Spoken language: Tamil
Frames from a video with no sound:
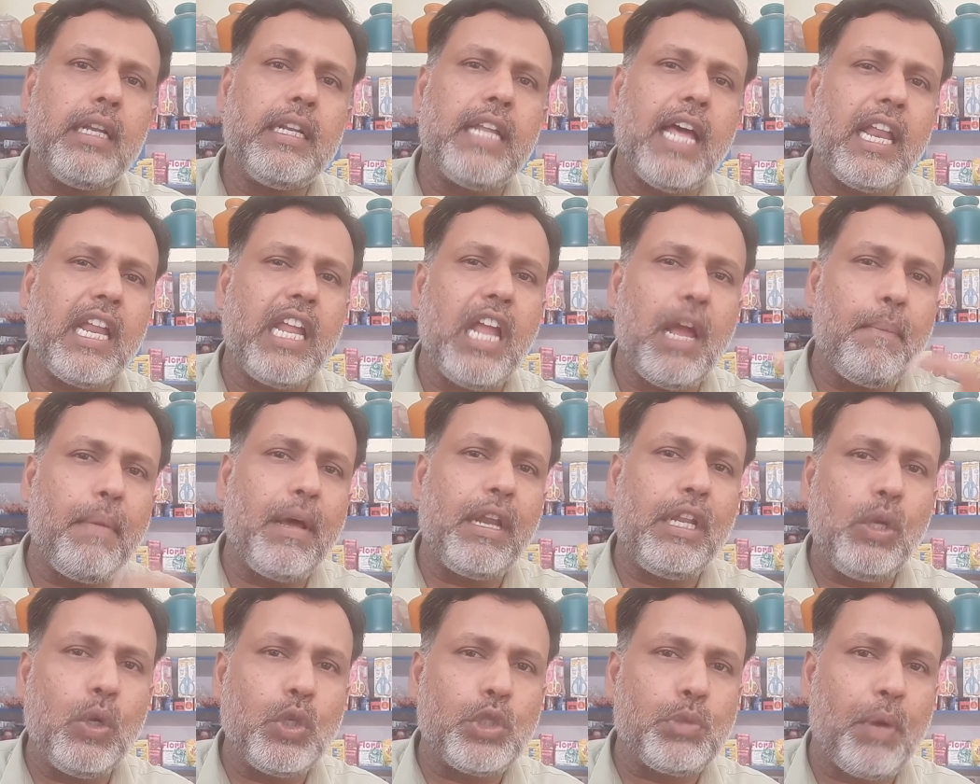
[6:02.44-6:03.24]
நிறைய
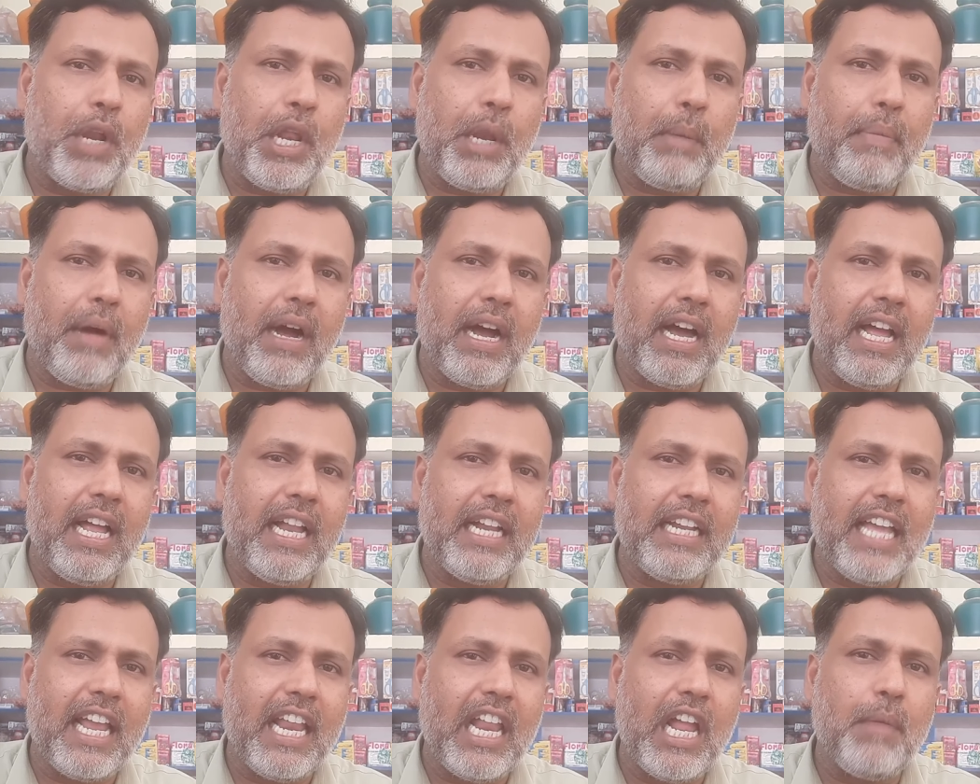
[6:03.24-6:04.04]
பேர் யூஸ் பண்ணியிருப்பாங்க
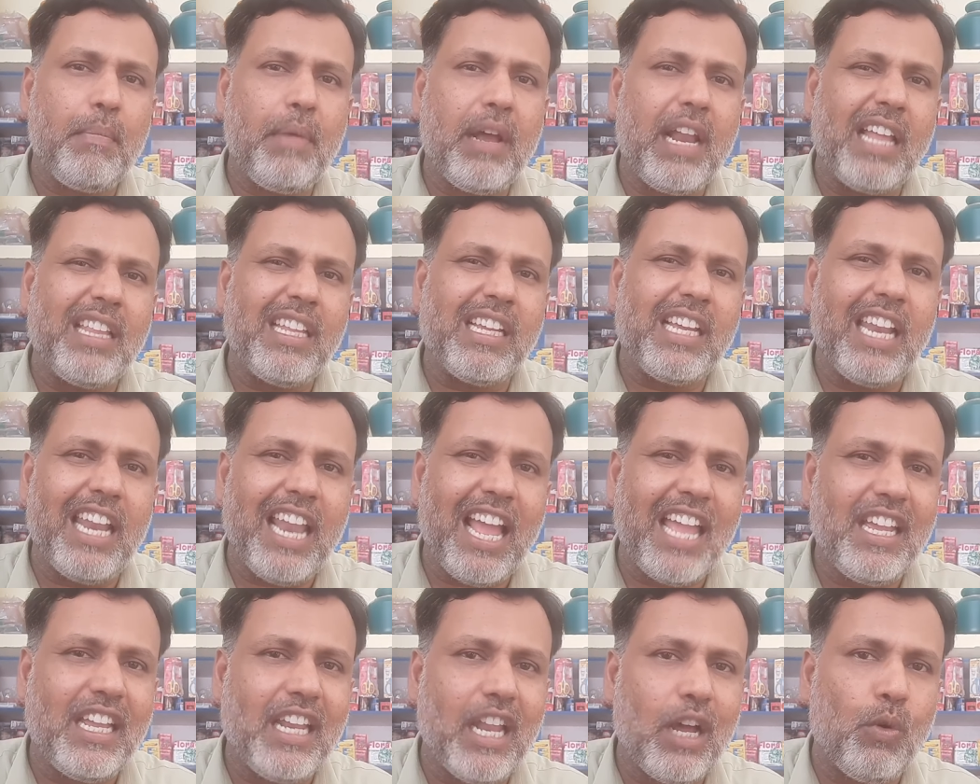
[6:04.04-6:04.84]
நிறைய பேர் அதுக்கு
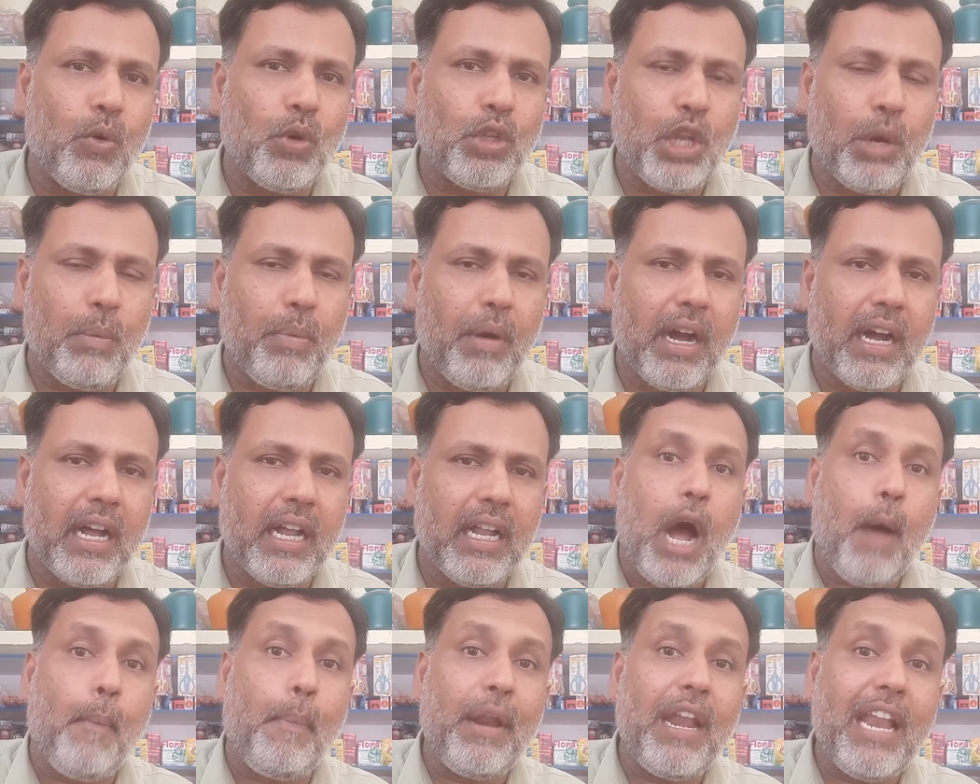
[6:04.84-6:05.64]
லைக்லாம் கொடுத்துருப்பாங்க
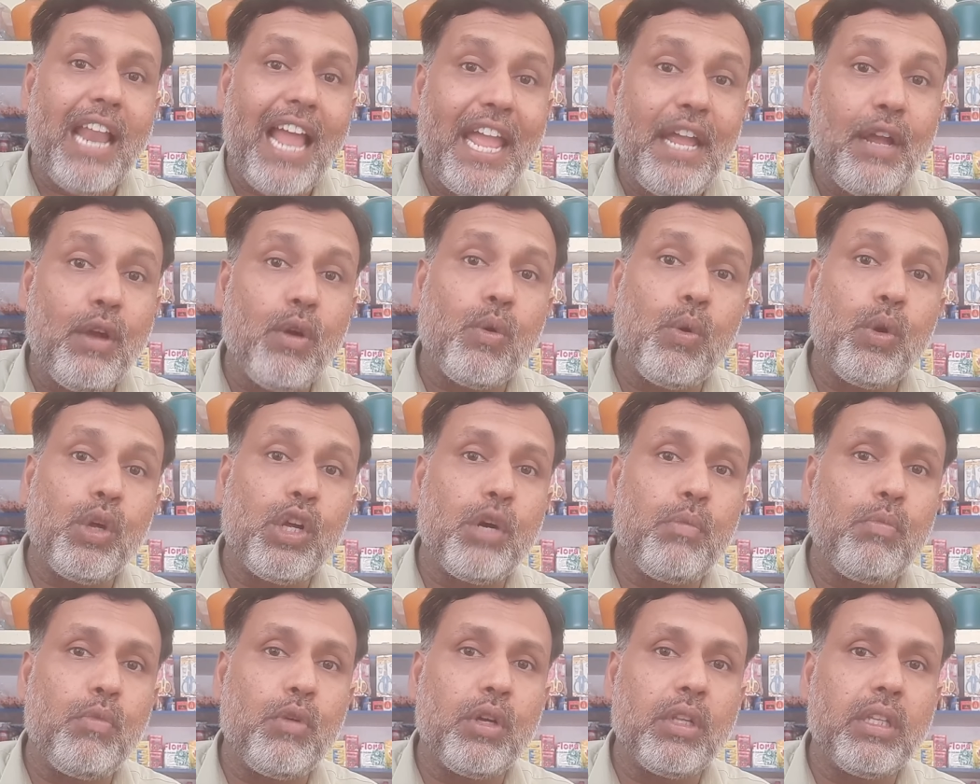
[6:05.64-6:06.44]
அப்படி லைக்
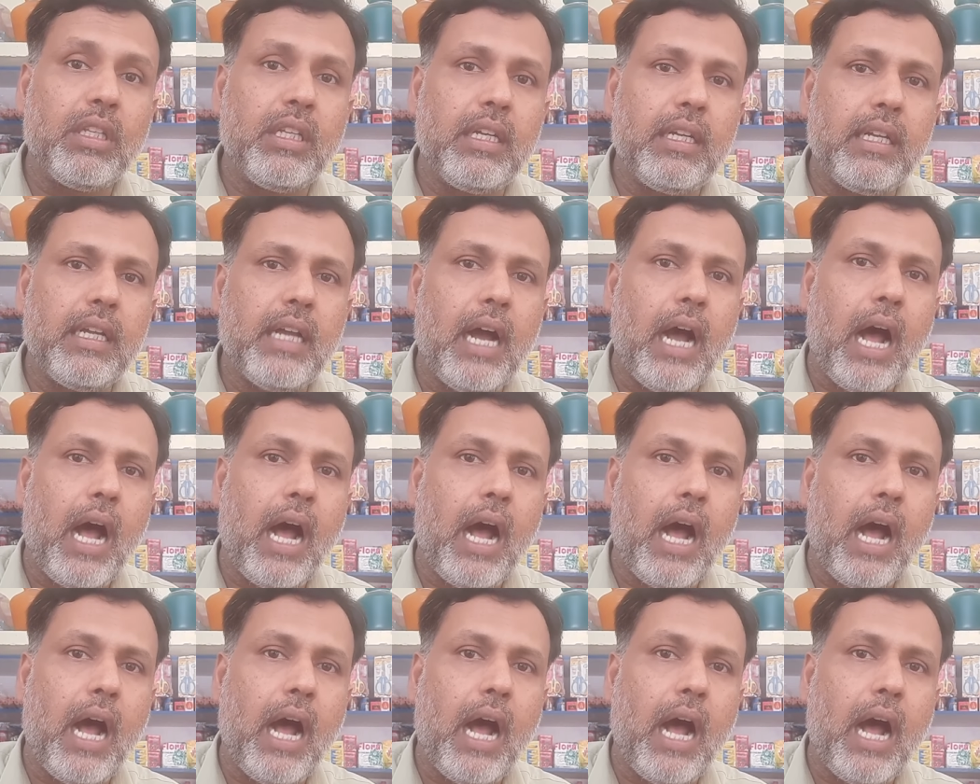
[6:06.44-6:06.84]
கொடுக்கும் போது